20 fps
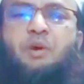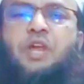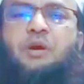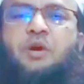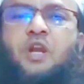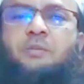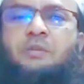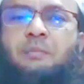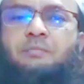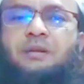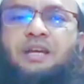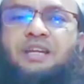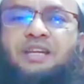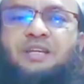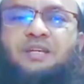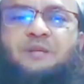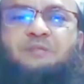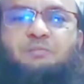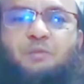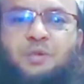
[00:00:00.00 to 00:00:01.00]
মনে মনে
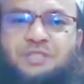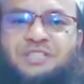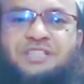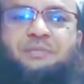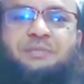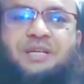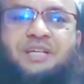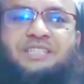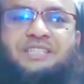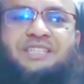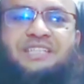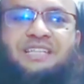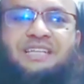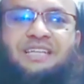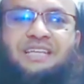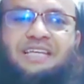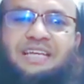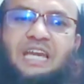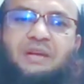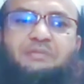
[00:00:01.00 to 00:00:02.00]
ভাবলেন বুঝতে পেরেছি
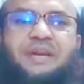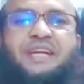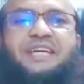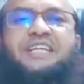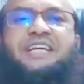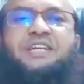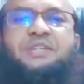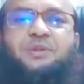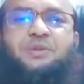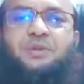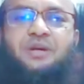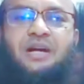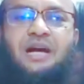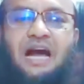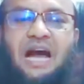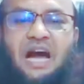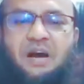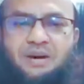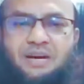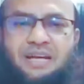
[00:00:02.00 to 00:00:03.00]
এই মেয়েটি তো
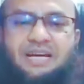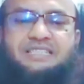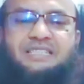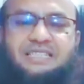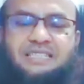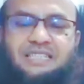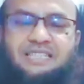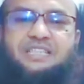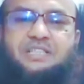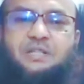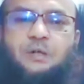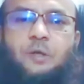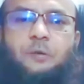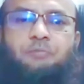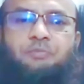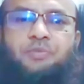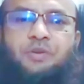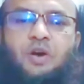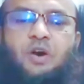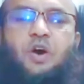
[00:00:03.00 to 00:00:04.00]
আমার কাছে
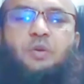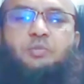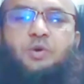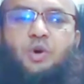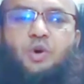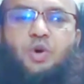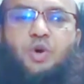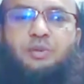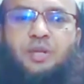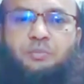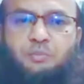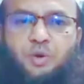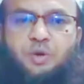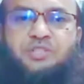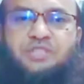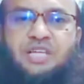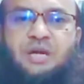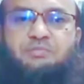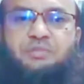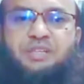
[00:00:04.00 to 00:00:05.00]
গিয়েছিল অপকর্মের
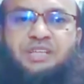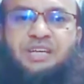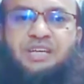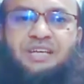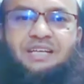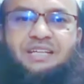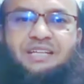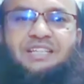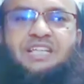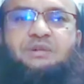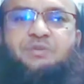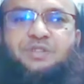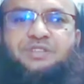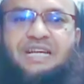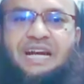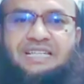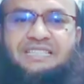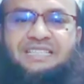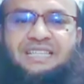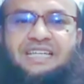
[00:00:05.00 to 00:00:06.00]
প্রস্তাব নিয়ে সে
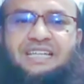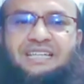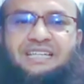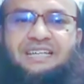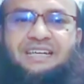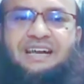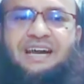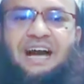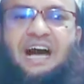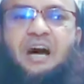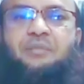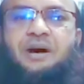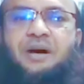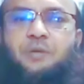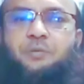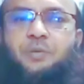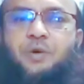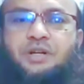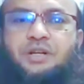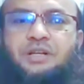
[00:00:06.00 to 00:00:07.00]
বুঝি আজকে
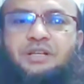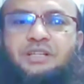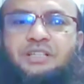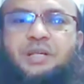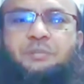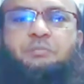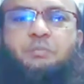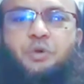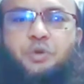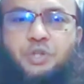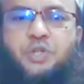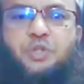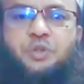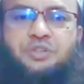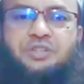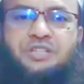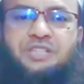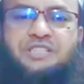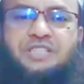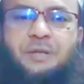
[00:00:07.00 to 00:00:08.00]
আমার উপর যে
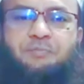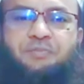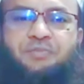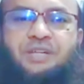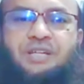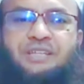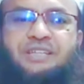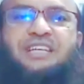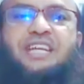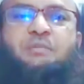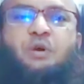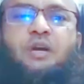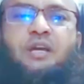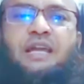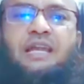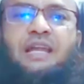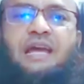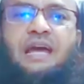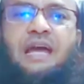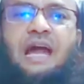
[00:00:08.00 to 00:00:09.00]
প্রতিশোধ নিচ্ছিল তিনি
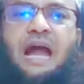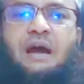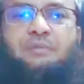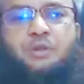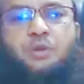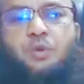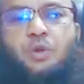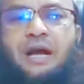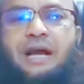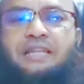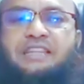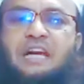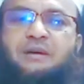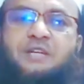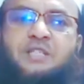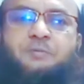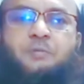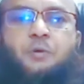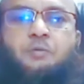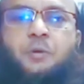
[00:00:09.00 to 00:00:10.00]
বললেন আমি দুরাকাত
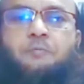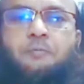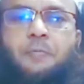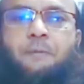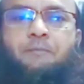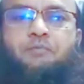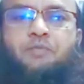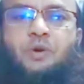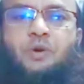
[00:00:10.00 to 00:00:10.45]
নামাজ পড়ব